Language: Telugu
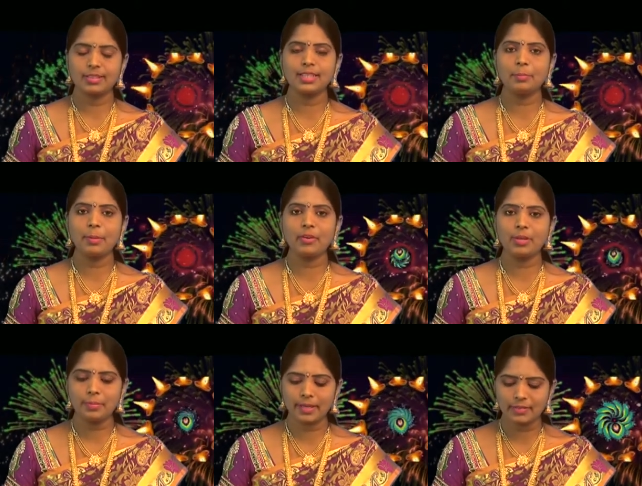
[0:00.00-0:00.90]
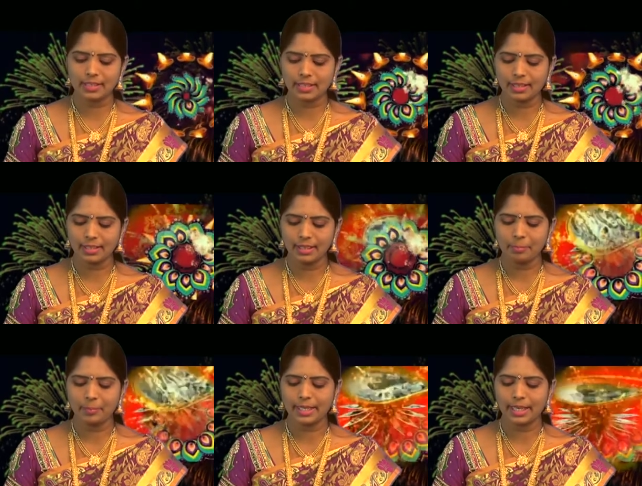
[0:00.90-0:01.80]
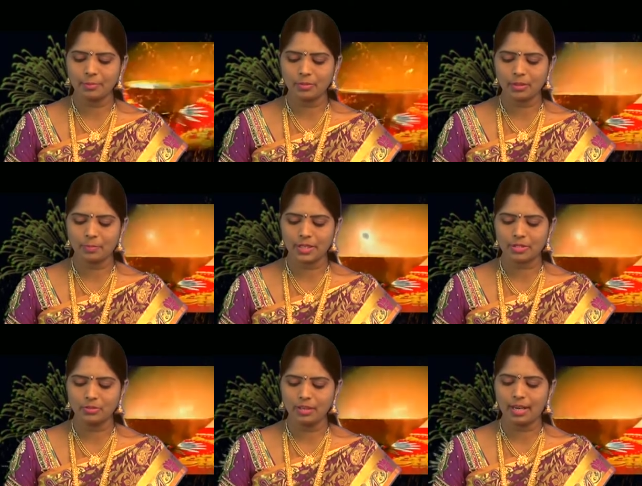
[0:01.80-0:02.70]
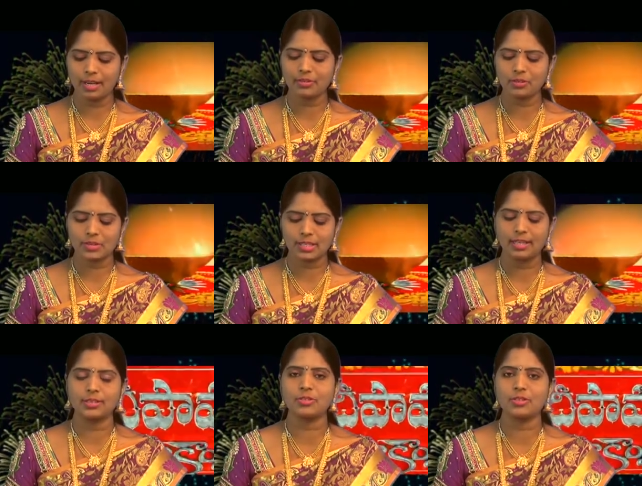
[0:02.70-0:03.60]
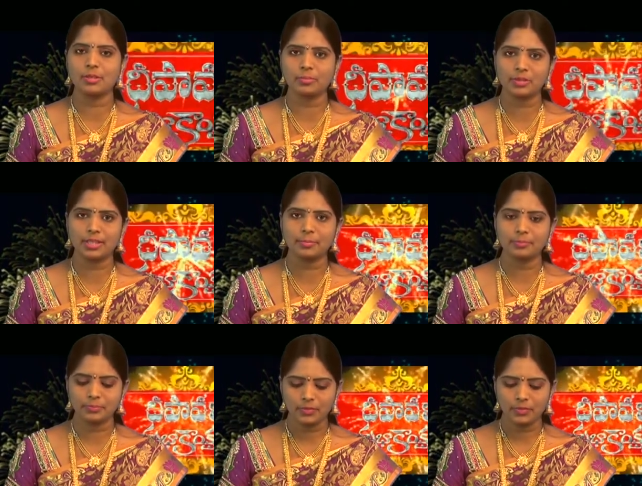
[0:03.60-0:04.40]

దీపావళి పర్వదినాన్ని మండలంలోని ప్రజలు ఆనందోత్సాహాలతో జరుపుకున్నారు